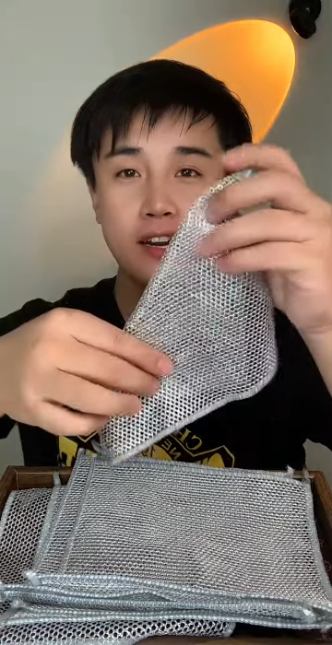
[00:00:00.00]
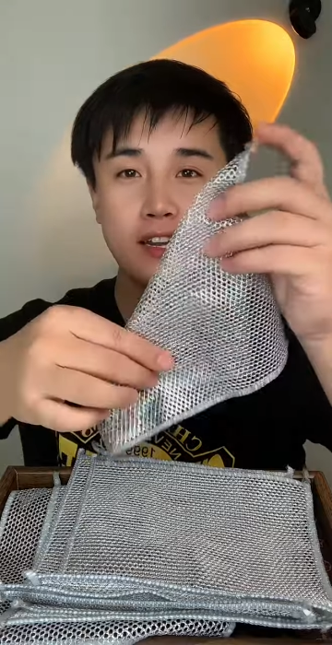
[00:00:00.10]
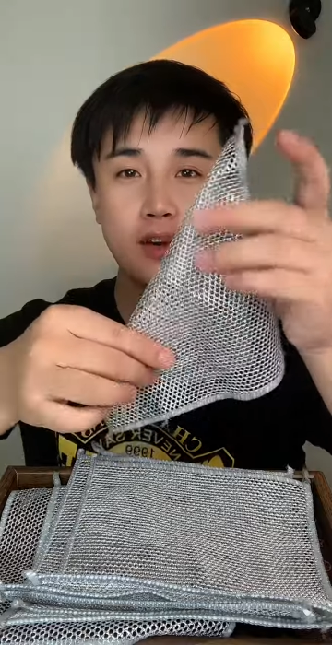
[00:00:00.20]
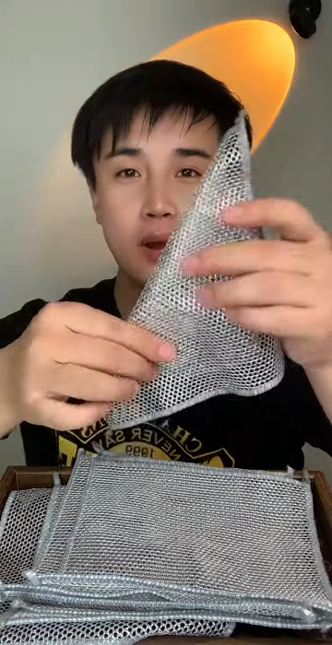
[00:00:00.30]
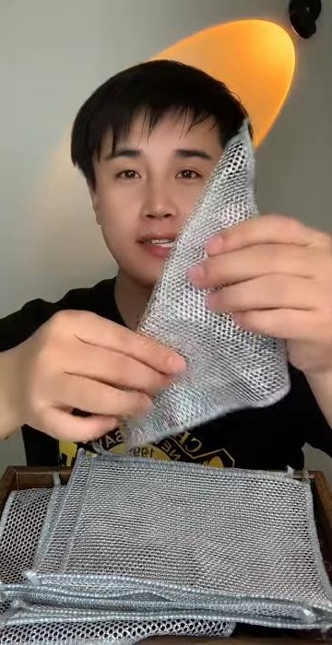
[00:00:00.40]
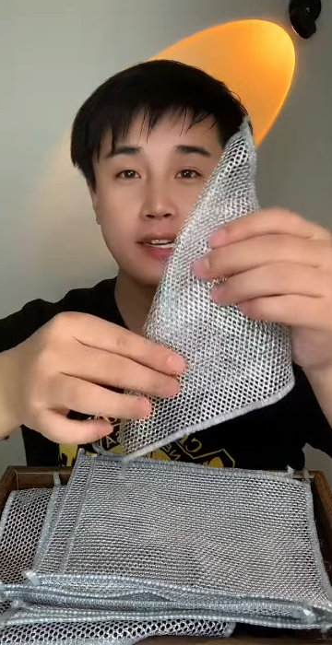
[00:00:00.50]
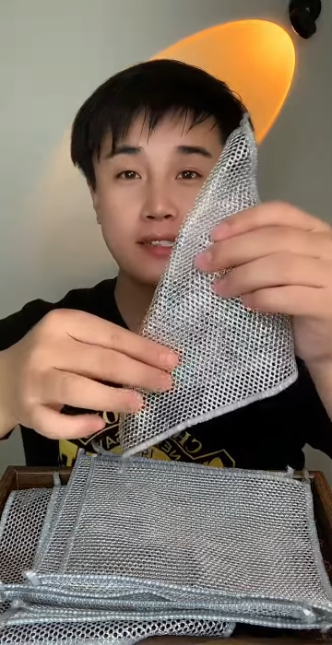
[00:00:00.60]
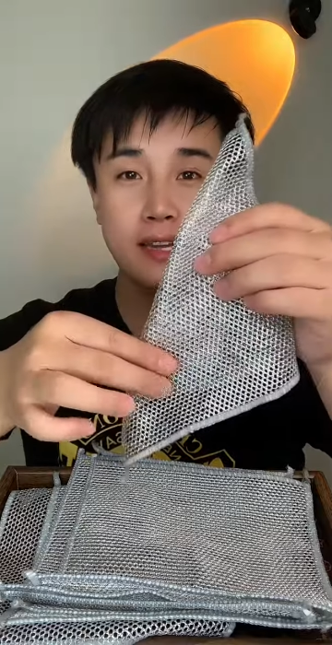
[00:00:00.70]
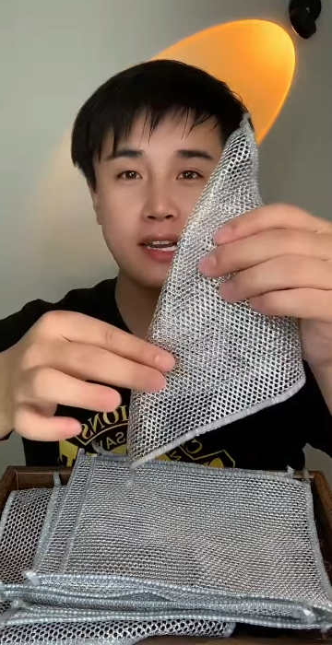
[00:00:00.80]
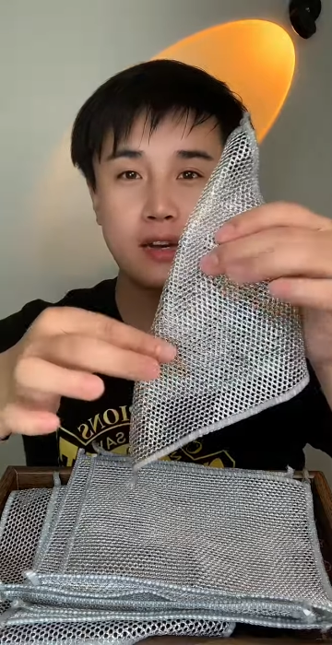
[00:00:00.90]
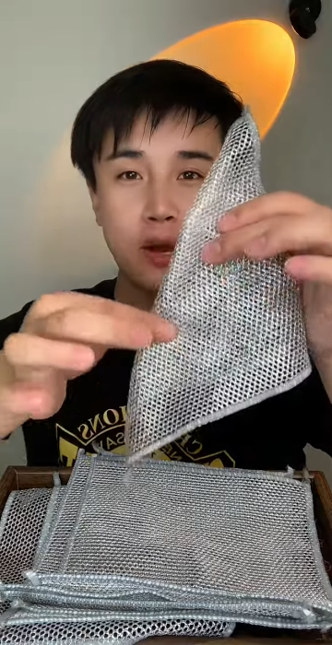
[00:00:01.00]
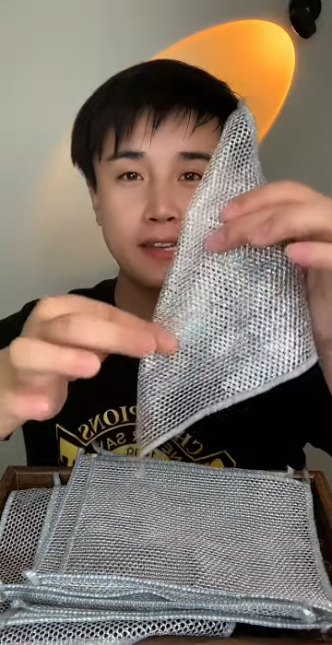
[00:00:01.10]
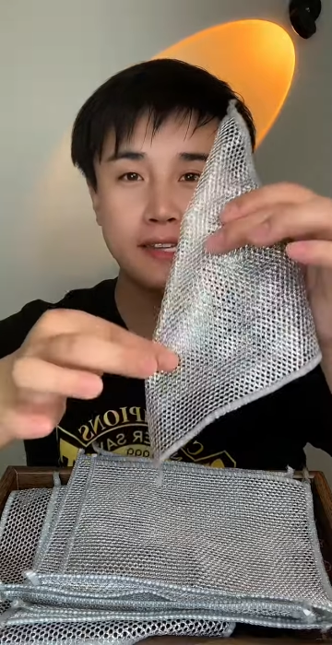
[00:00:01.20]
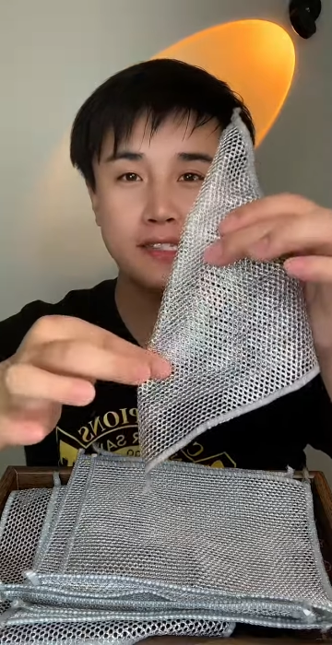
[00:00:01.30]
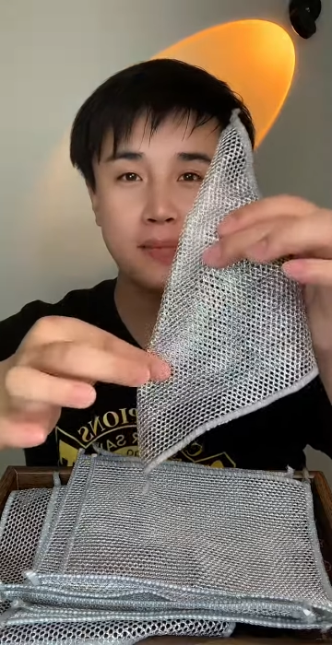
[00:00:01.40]
可以换成咱家这
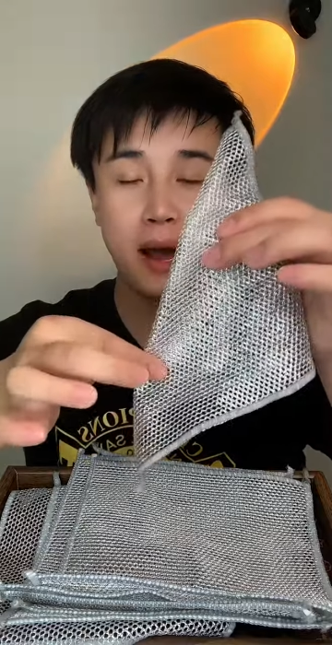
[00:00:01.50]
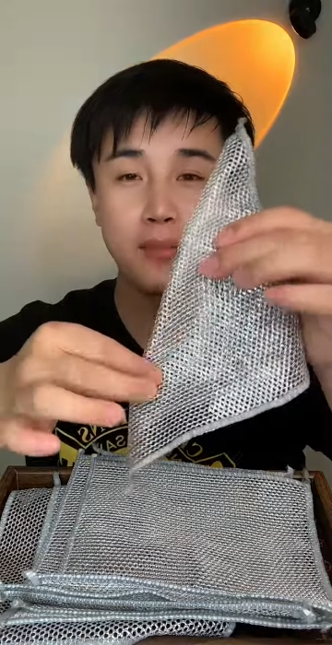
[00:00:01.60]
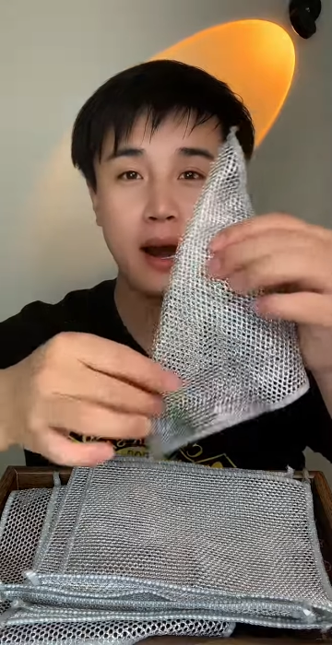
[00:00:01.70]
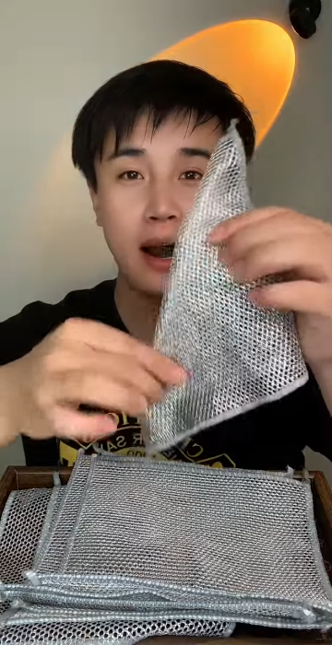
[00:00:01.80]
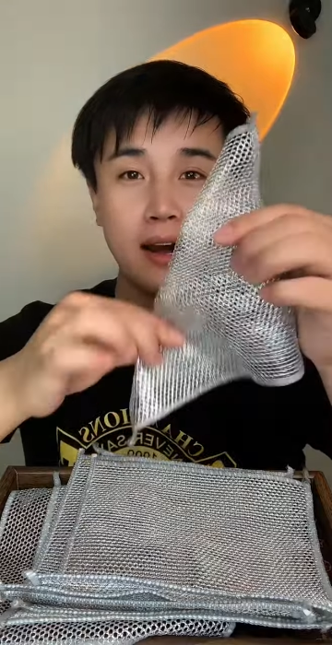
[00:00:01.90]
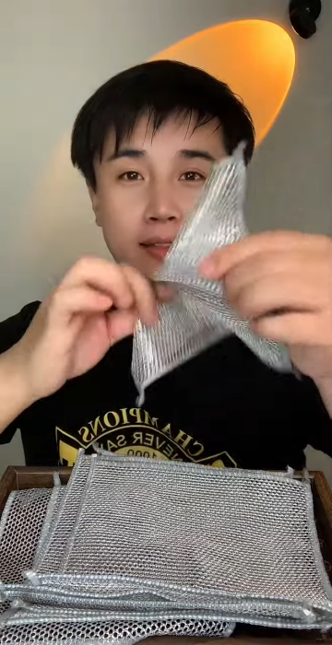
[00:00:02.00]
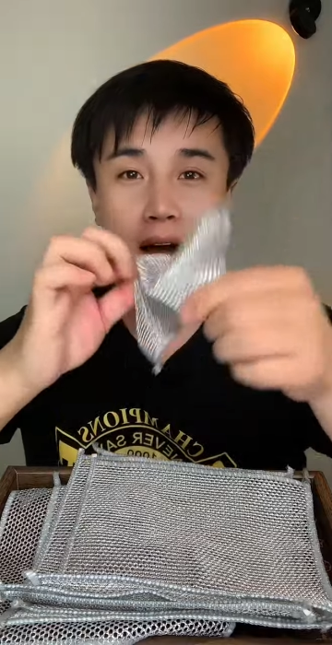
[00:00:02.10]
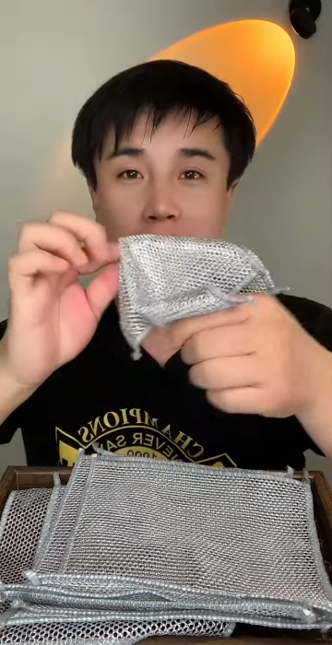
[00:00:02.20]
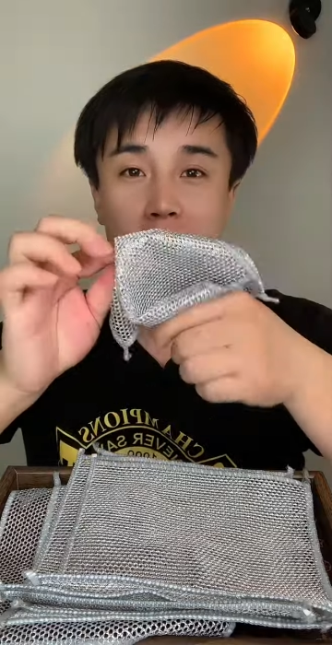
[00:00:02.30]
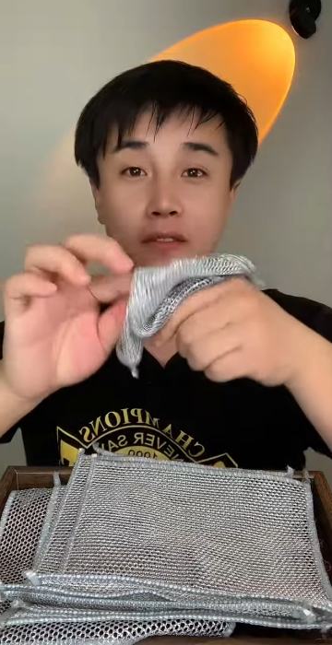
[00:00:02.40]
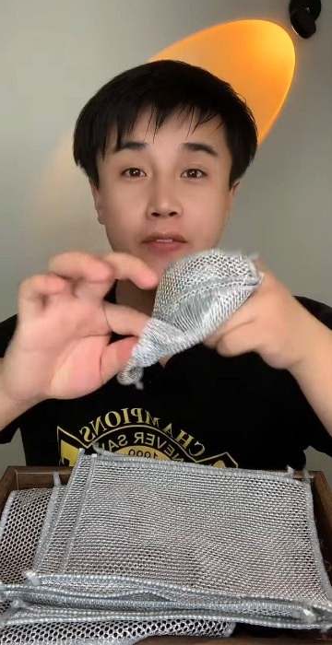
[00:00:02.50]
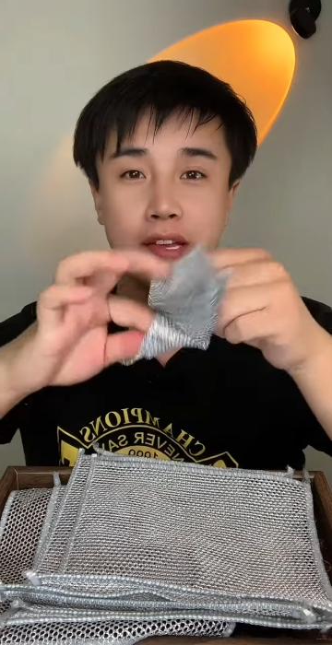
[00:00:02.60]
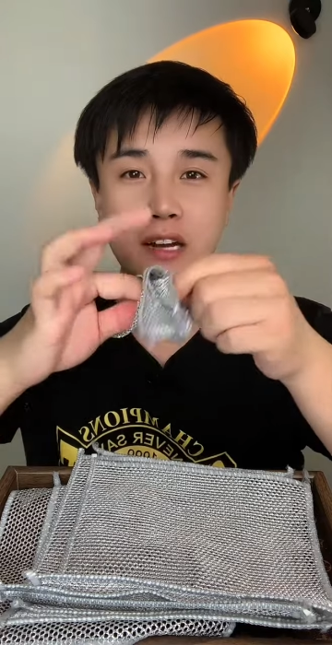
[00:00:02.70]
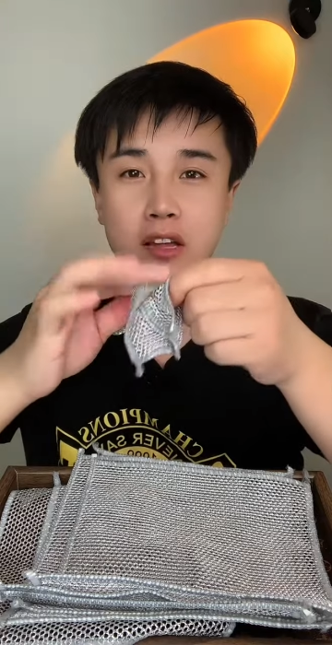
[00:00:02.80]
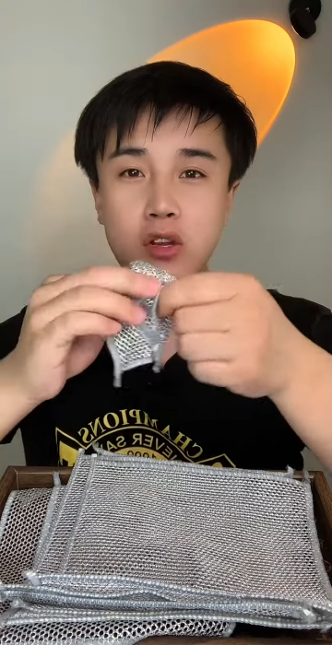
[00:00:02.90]
款银丝抹布啊，它呢
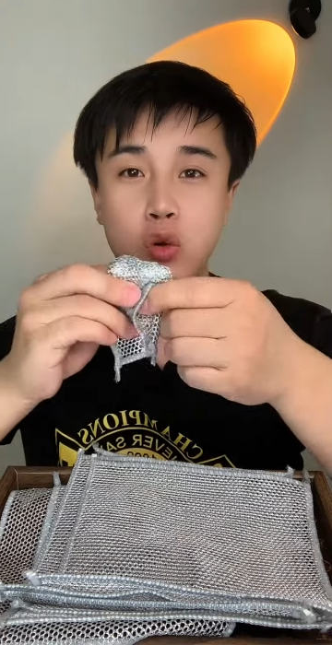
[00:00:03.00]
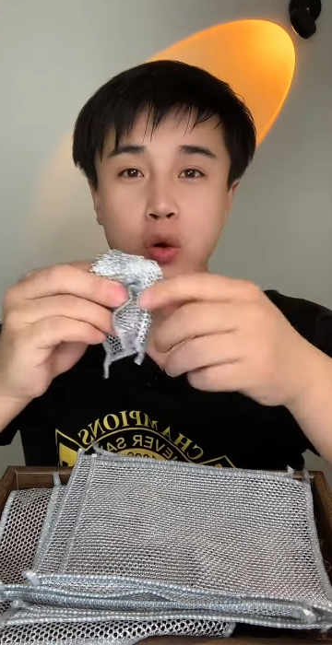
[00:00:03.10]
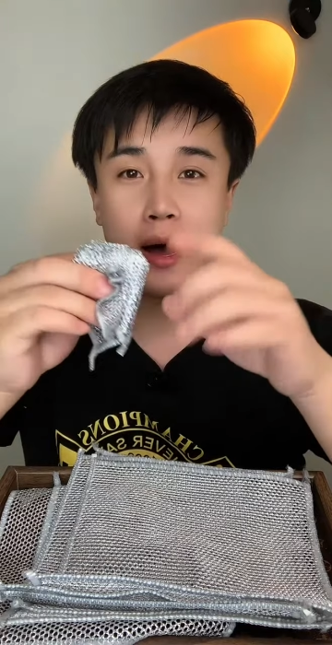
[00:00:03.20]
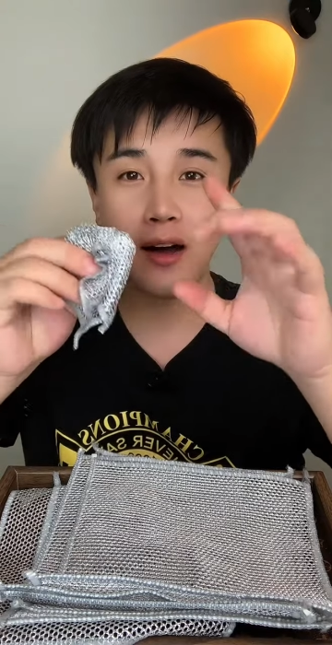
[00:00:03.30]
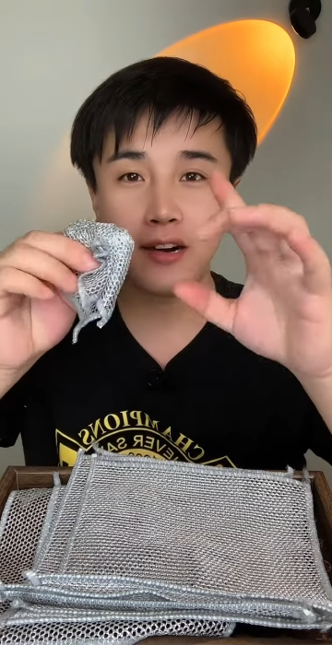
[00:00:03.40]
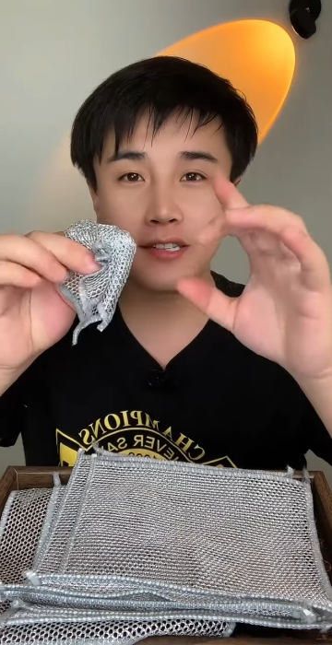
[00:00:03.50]
非常的柔软，